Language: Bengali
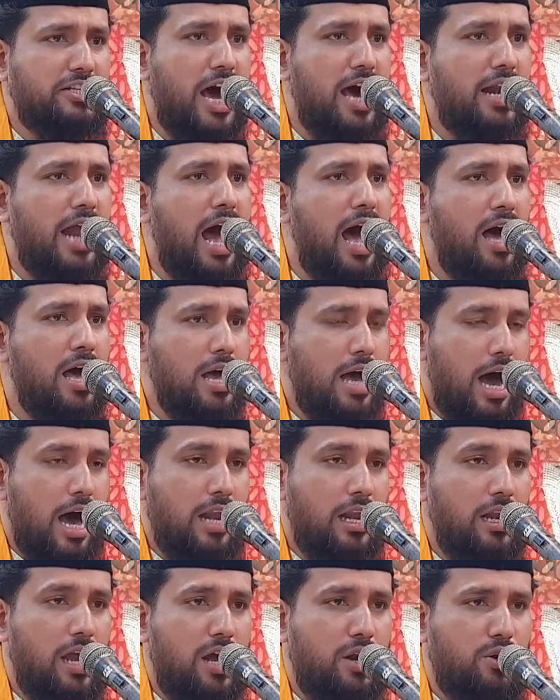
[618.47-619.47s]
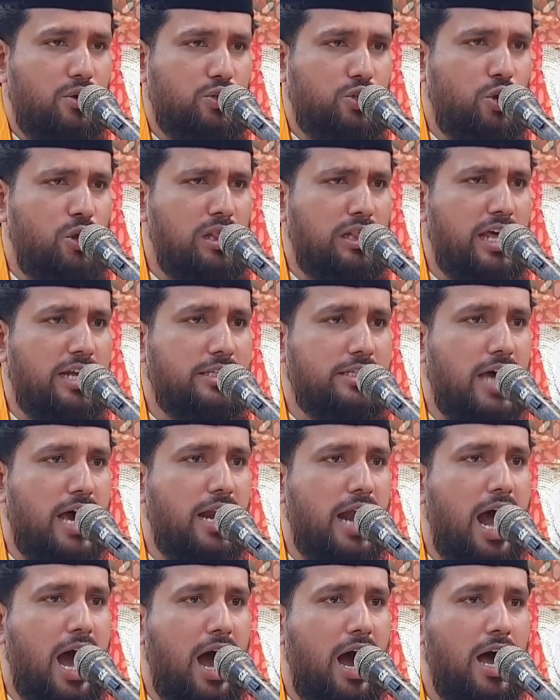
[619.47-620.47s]
ছাড়া আল্লাহর রসুলদের
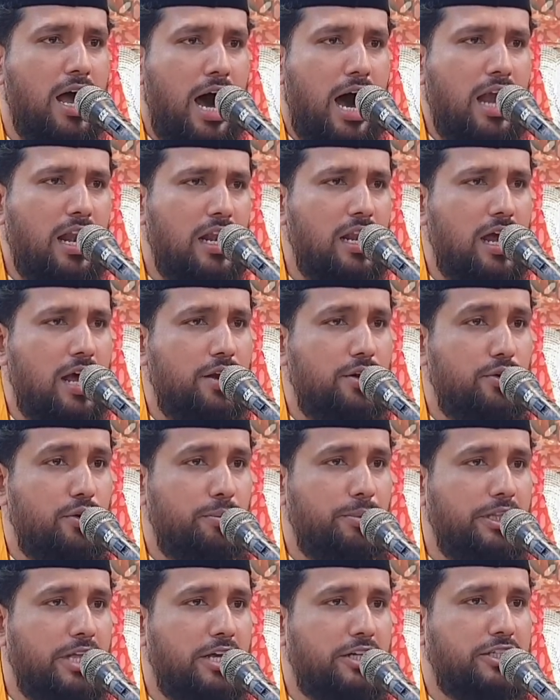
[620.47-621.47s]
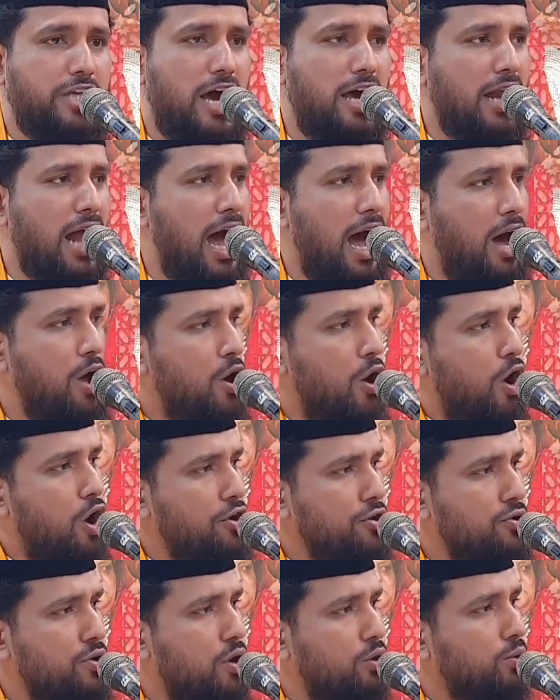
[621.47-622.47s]
ছাড়া আল্লাহর নবীদের ছাড়া
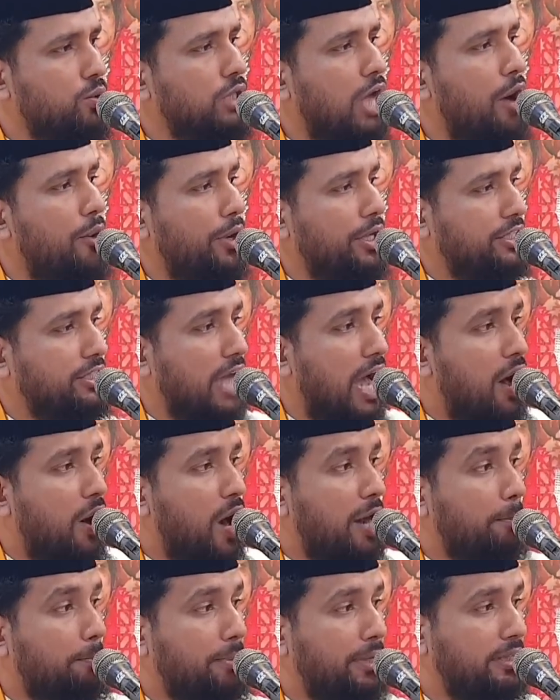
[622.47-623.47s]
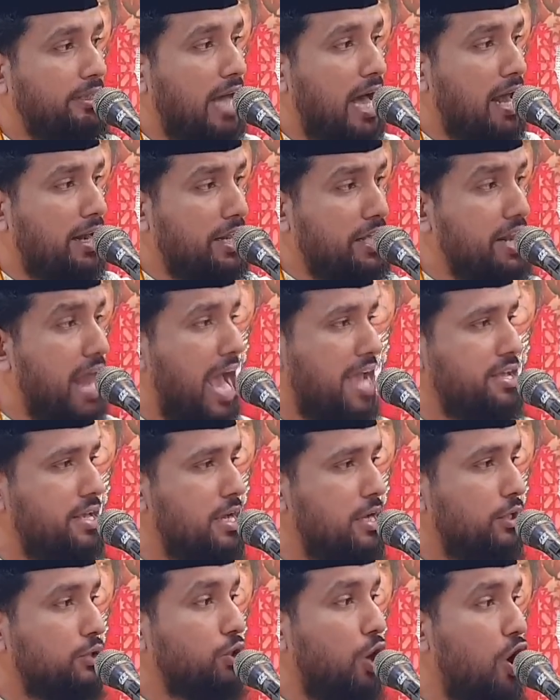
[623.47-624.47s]
অন্য কোথাও চাওয়ার বিধানই নাই
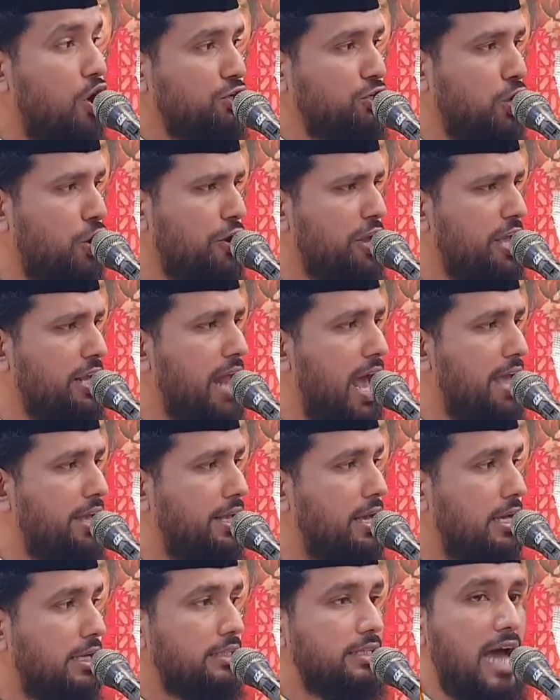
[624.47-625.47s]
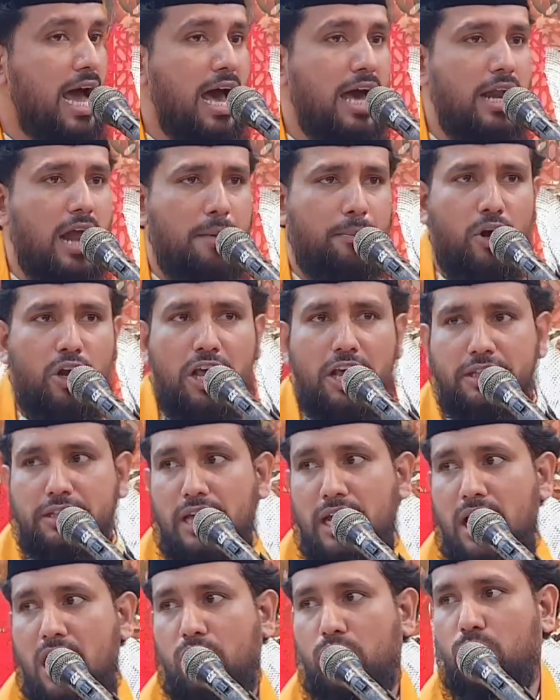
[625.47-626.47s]
দর্শনই নাই যাহারা বলে
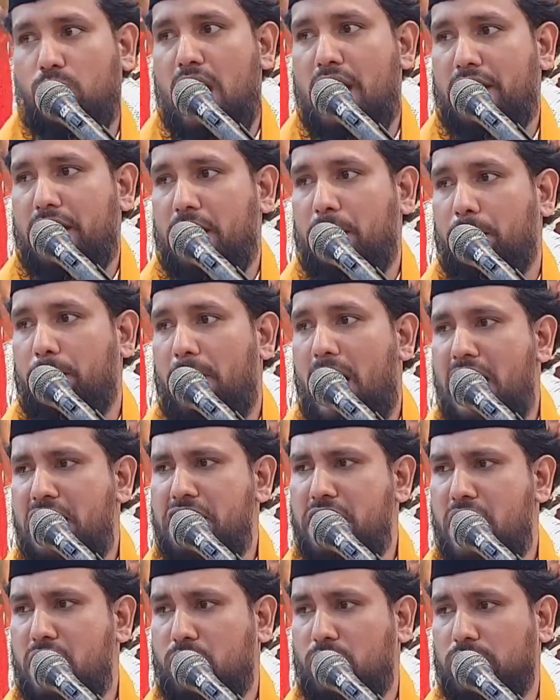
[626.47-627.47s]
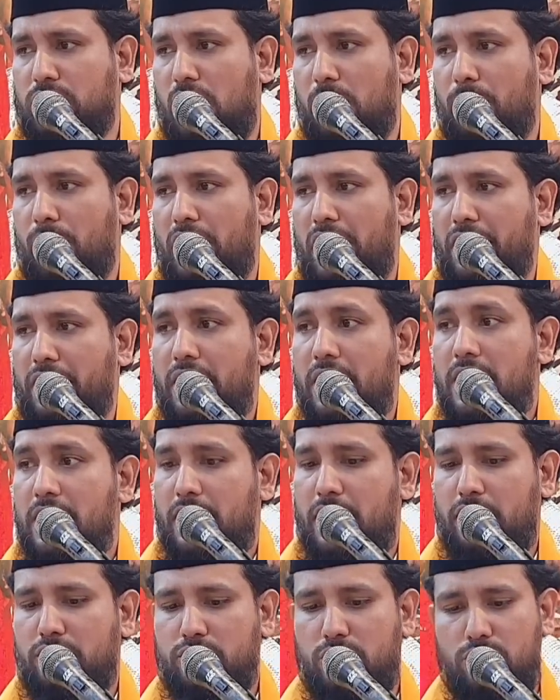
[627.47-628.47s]
তারা কোরআনের বাহিরে কথা বলে
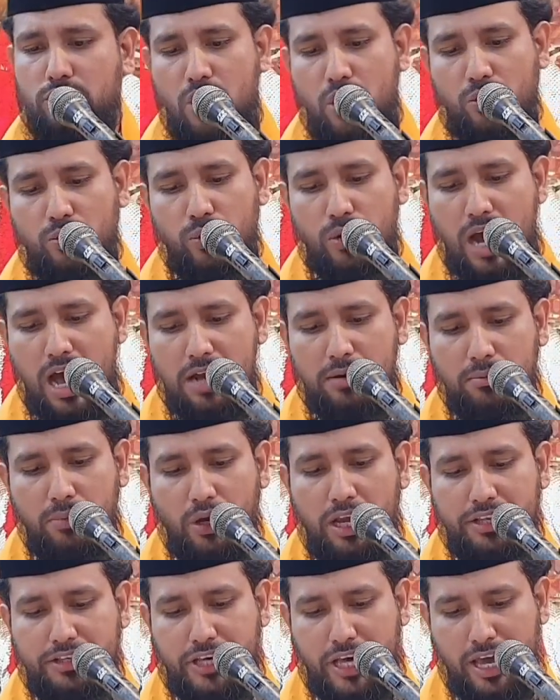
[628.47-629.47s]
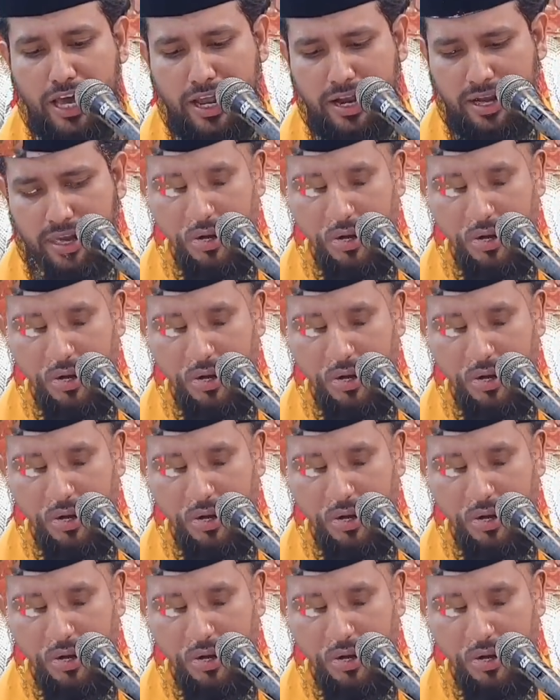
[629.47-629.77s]
এর জন্য কোরআন বলেছেন